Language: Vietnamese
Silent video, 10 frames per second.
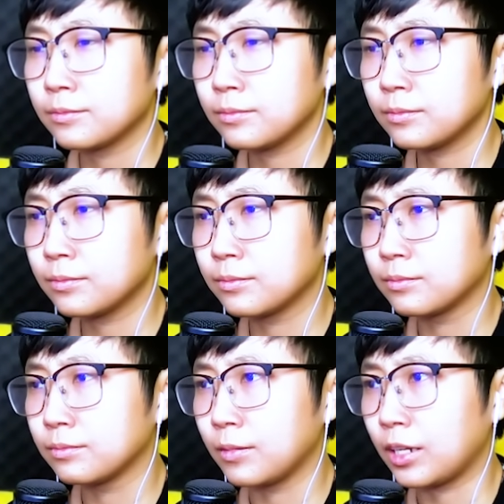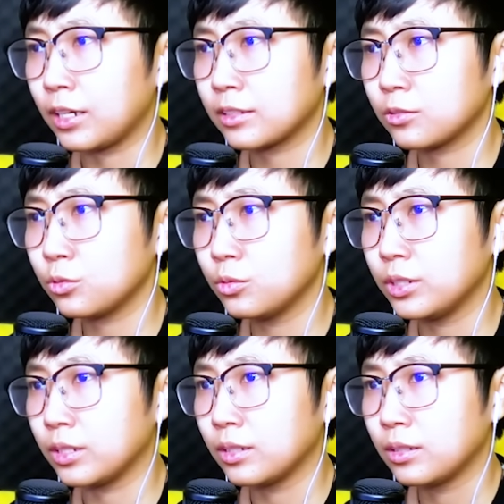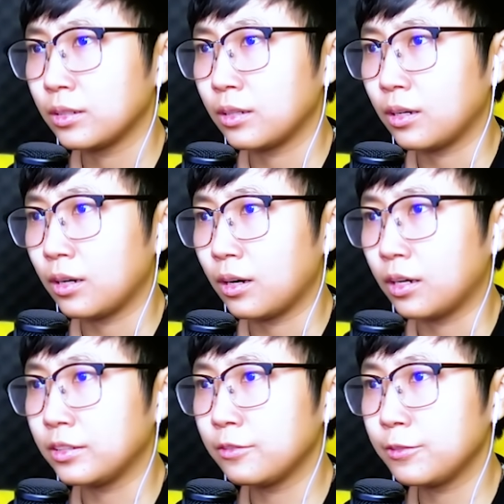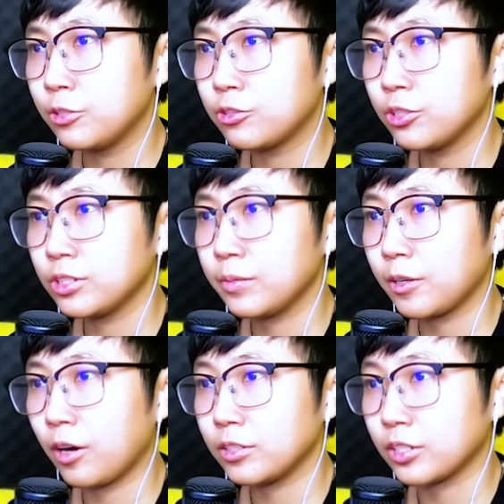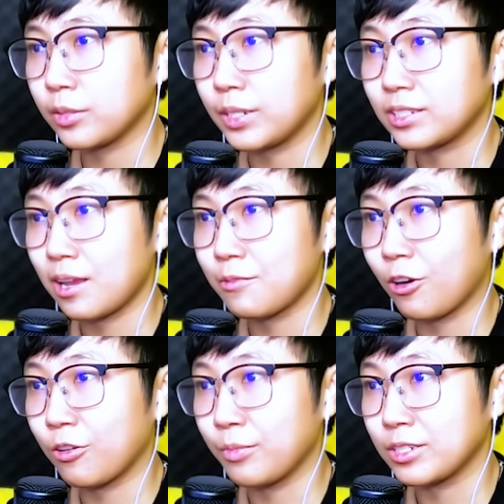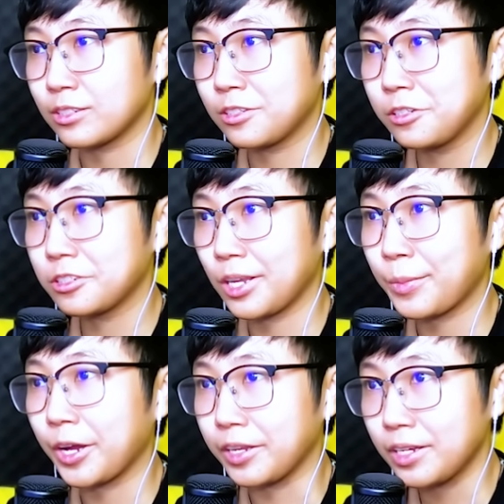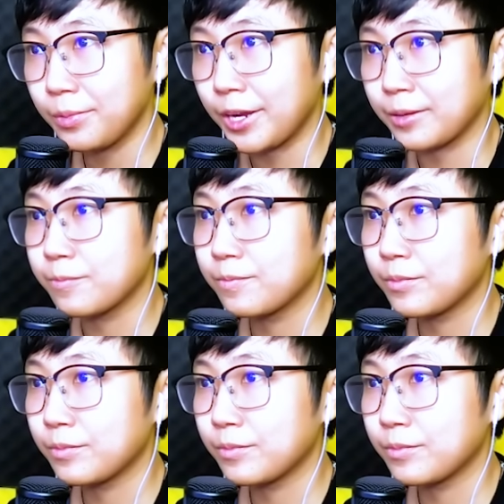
hmm, Hành lang tới thui à Hình như video trước ship có cho các bạn xem rồi Mà chưa xem kỹ các bạn